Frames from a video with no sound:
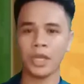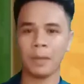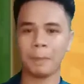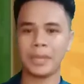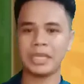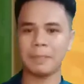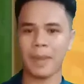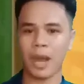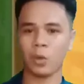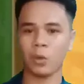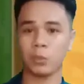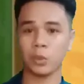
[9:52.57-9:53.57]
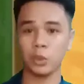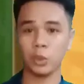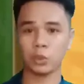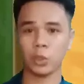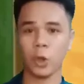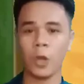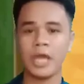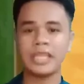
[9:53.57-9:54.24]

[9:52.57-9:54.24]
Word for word: ng panibagong produkto